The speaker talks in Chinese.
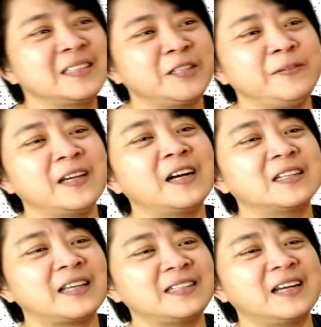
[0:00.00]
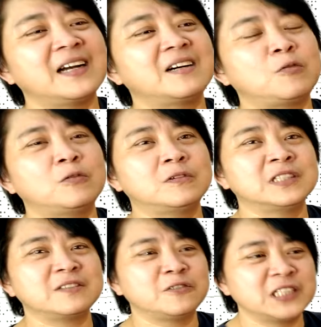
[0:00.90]
见面好，大家好，我
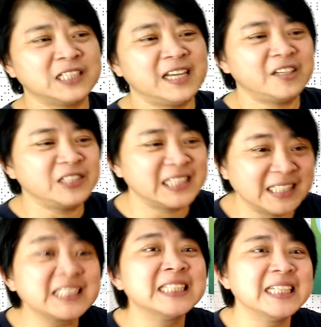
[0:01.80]
我我是叶玉清。